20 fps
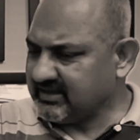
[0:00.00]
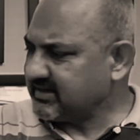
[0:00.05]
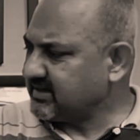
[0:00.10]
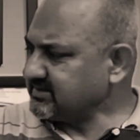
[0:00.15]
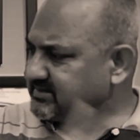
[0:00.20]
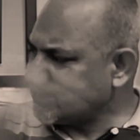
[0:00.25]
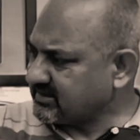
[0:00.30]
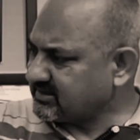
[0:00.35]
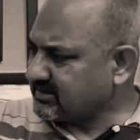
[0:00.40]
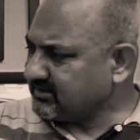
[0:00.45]
ए से
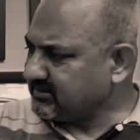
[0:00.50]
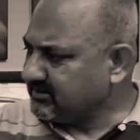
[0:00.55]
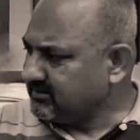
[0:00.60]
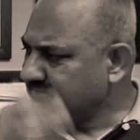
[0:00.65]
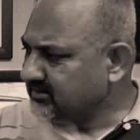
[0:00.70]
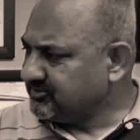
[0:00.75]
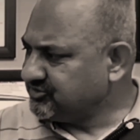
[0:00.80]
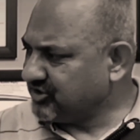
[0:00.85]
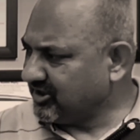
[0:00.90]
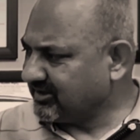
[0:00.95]
लेके जेड
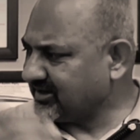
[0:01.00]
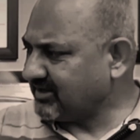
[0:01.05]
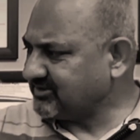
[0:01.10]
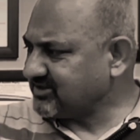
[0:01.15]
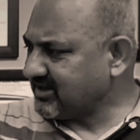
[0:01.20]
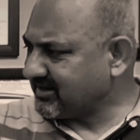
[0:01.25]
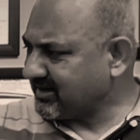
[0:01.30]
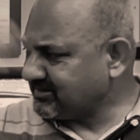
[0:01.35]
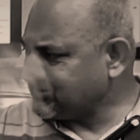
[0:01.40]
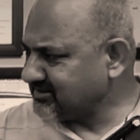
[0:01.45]
तक हम्म।
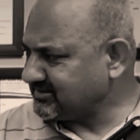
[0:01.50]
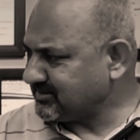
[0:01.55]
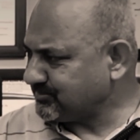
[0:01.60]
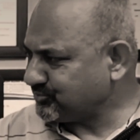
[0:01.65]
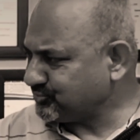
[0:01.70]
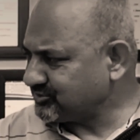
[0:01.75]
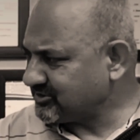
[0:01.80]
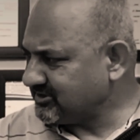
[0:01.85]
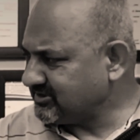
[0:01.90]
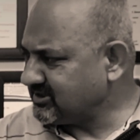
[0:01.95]
शंकराचार्य
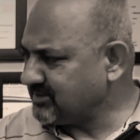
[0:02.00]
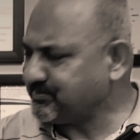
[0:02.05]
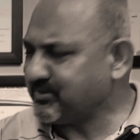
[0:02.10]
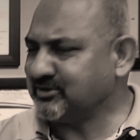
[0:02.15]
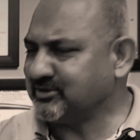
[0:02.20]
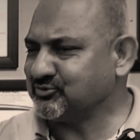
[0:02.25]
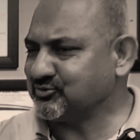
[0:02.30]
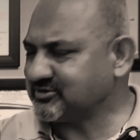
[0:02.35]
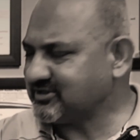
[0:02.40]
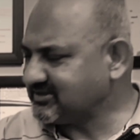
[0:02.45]
जी से पूछ
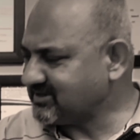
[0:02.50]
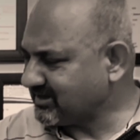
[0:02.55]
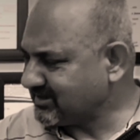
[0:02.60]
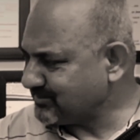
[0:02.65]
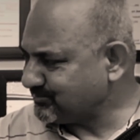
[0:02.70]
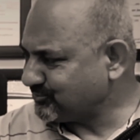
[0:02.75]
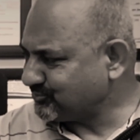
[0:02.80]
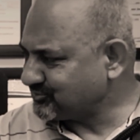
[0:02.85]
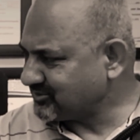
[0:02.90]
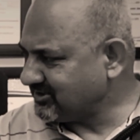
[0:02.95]
लीजिए पांचों से
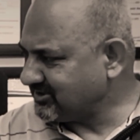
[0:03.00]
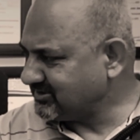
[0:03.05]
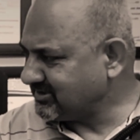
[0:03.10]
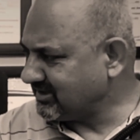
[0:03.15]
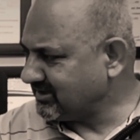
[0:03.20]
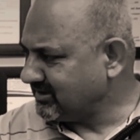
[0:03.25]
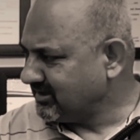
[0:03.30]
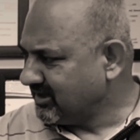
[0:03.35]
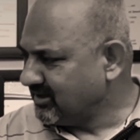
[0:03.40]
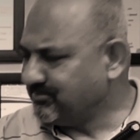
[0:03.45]
जाके पूछ
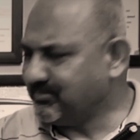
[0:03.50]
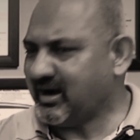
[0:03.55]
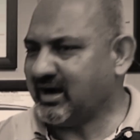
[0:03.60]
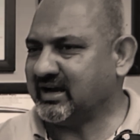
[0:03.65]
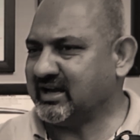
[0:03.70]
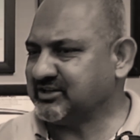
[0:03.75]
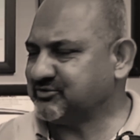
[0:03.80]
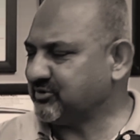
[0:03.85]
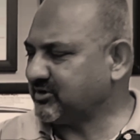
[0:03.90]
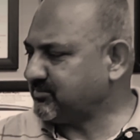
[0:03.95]
लीजिए
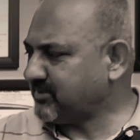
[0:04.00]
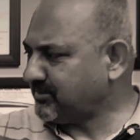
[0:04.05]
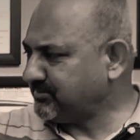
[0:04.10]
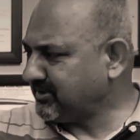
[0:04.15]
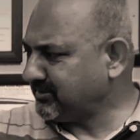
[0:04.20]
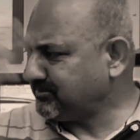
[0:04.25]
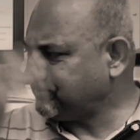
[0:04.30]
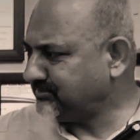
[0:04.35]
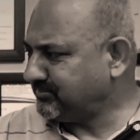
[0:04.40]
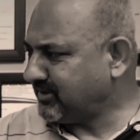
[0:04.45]
हम्म। बागेश्वर
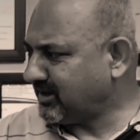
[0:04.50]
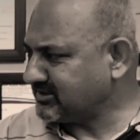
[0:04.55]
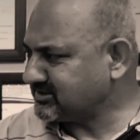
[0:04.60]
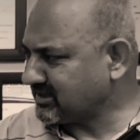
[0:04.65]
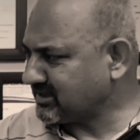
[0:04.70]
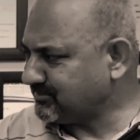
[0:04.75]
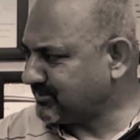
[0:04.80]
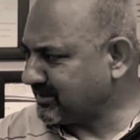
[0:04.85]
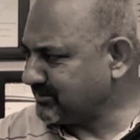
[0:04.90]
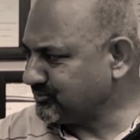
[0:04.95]
बाबा
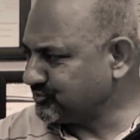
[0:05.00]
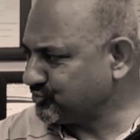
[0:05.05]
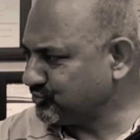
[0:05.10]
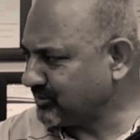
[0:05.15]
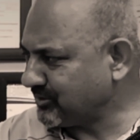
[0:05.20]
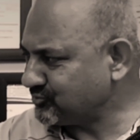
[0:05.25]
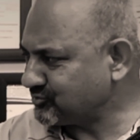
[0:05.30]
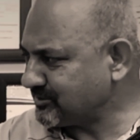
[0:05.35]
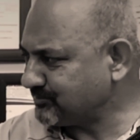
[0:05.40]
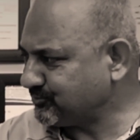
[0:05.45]
आजकल बड़े
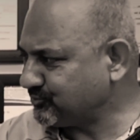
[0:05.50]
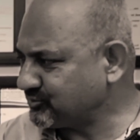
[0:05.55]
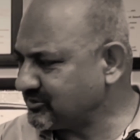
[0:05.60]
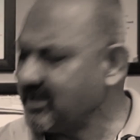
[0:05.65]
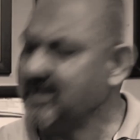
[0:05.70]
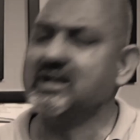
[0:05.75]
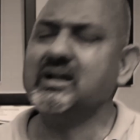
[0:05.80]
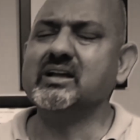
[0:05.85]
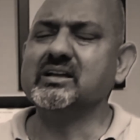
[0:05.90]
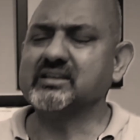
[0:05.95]
मशहूर हैं उनसे
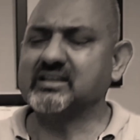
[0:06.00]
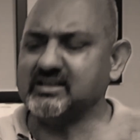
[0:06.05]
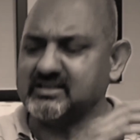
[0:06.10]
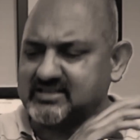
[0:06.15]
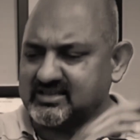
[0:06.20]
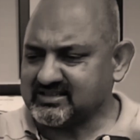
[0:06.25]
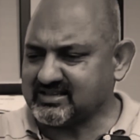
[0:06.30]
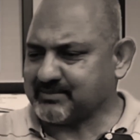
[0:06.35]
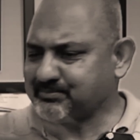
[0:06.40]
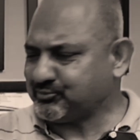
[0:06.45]
पूछ
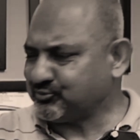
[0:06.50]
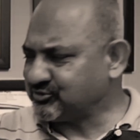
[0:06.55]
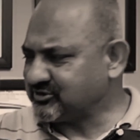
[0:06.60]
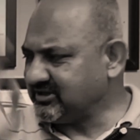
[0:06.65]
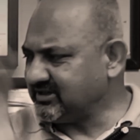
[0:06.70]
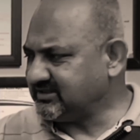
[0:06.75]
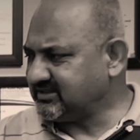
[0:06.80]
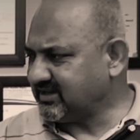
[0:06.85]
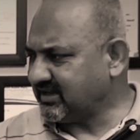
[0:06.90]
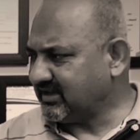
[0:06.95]
किसी से
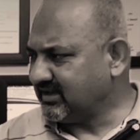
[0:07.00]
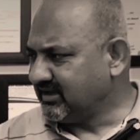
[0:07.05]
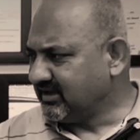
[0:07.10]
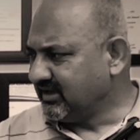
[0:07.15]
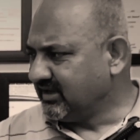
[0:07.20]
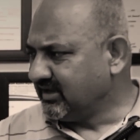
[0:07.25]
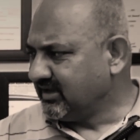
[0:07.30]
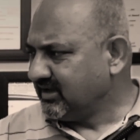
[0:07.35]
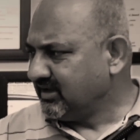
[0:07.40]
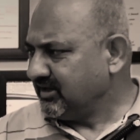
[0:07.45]
पूछ लीजिए
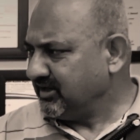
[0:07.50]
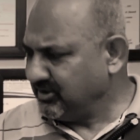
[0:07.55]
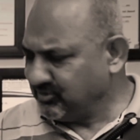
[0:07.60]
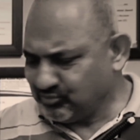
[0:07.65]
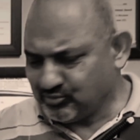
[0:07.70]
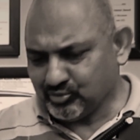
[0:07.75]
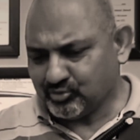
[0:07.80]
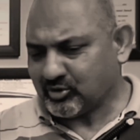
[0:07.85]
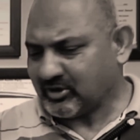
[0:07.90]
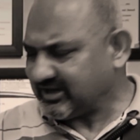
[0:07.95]
हम्म।
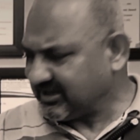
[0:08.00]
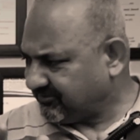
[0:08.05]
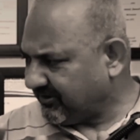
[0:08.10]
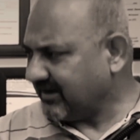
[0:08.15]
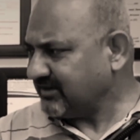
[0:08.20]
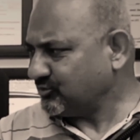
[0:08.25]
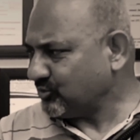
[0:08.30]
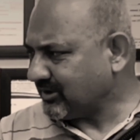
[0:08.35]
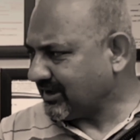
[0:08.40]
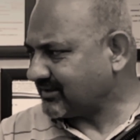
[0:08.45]
हिंदू को
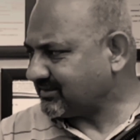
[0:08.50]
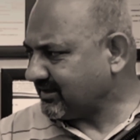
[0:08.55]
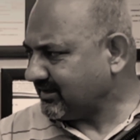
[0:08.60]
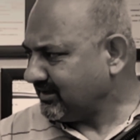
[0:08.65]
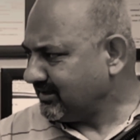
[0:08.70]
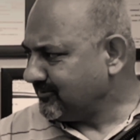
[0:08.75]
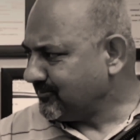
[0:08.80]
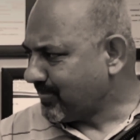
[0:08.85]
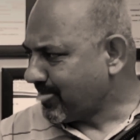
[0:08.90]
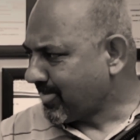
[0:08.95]
डिफाइन तो कर
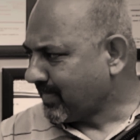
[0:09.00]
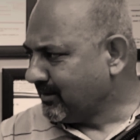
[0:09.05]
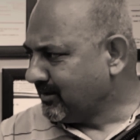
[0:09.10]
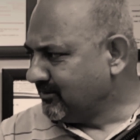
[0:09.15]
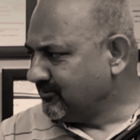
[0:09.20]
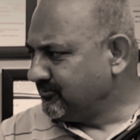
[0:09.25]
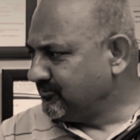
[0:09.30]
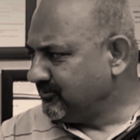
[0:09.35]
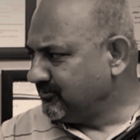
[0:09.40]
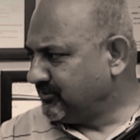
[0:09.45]
दे
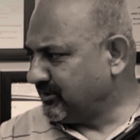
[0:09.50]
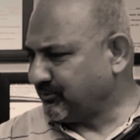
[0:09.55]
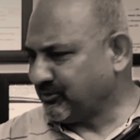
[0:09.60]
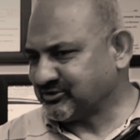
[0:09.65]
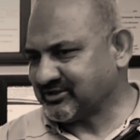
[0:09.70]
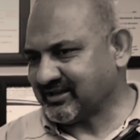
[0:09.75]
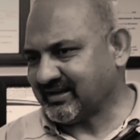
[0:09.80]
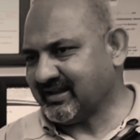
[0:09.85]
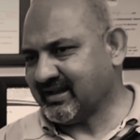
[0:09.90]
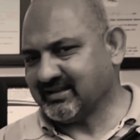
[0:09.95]

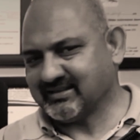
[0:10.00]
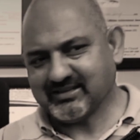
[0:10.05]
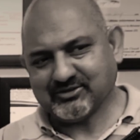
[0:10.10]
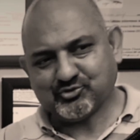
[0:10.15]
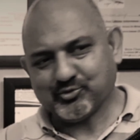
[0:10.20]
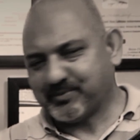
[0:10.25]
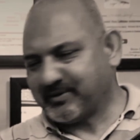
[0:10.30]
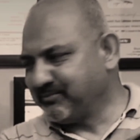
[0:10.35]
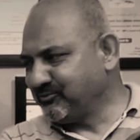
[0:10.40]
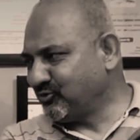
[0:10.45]
फिर वो चले
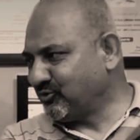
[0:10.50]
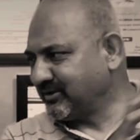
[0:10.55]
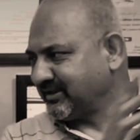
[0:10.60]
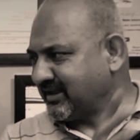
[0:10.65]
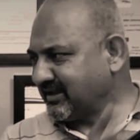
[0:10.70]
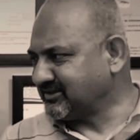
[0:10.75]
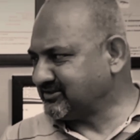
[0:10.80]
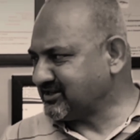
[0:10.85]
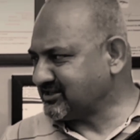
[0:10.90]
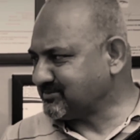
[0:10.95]
जाते हैं सुप्रीम
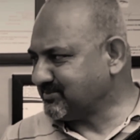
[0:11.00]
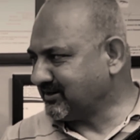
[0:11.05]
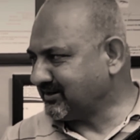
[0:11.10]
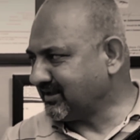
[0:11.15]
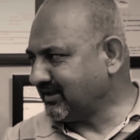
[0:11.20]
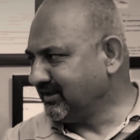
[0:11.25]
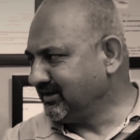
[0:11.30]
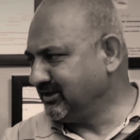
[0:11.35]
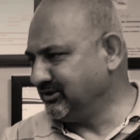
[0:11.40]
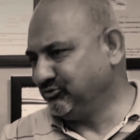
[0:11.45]
कोर्ट की एक
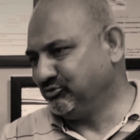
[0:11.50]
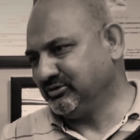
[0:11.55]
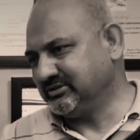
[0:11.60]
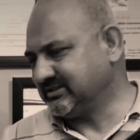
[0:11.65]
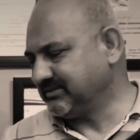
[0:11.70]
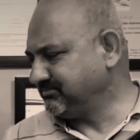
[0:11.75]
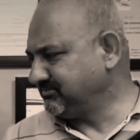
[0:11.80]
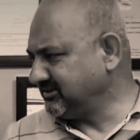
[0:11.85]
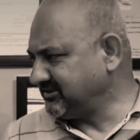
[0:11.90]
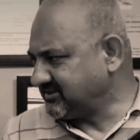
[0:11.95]
जजमेंट है
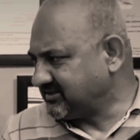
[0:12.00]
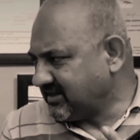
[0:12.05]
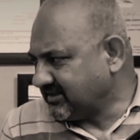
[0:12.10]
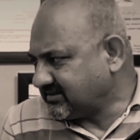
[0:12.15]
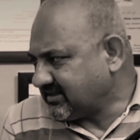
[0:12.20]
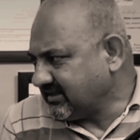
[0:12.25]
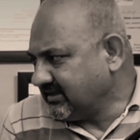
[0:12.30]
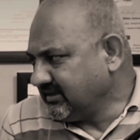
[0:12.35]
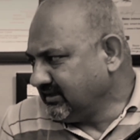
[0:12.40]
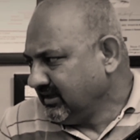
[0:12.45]
हिंदुइज्म
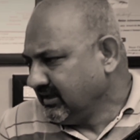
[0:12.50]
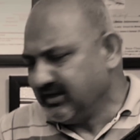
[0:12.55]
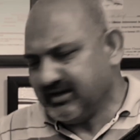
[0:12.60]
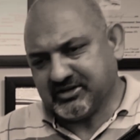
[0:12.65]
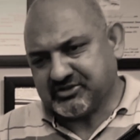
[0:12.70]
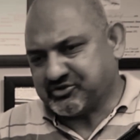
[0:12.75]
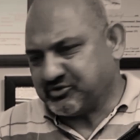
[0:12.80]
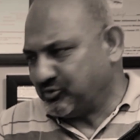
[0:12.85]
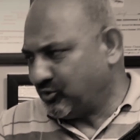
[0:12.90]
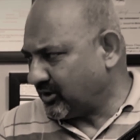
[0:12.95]
इज नथिंग
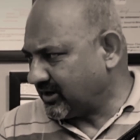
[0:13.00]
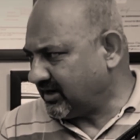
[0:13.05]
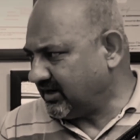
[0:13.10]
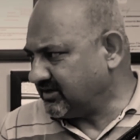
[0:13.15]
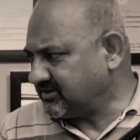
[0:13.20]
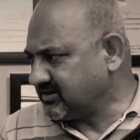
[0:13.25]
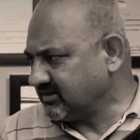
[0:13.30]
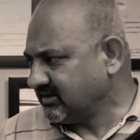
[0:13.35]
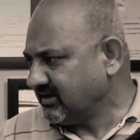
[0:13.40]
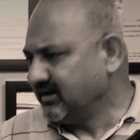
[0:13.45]
इट्स नो
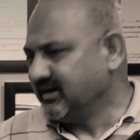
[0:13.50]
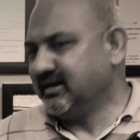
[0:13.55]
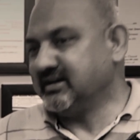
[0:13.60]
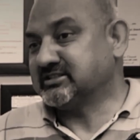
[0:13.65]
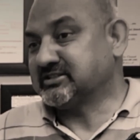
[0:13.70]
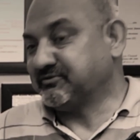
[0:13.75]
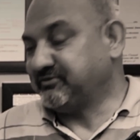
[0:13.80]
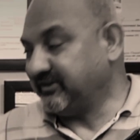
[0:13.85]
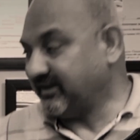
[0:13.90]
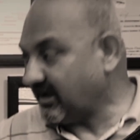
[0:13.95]
रिलीजन
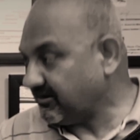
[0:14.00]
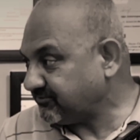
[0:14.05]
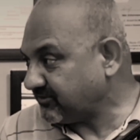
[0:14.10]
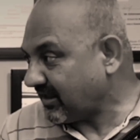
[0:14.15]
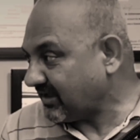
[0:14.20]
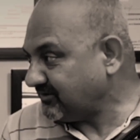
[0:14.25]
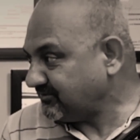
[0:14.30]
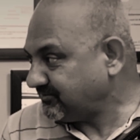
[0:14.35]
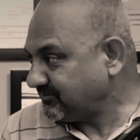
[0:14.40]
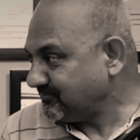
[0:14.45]
इट्स वे
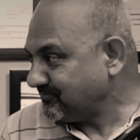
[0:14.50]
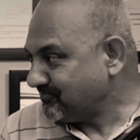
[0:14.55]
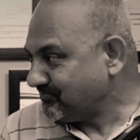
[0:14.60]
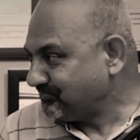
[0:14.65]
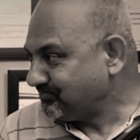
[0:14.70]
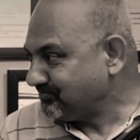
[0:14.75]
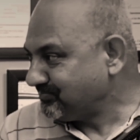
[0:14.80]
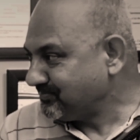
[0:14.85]
ऑफ लाइफ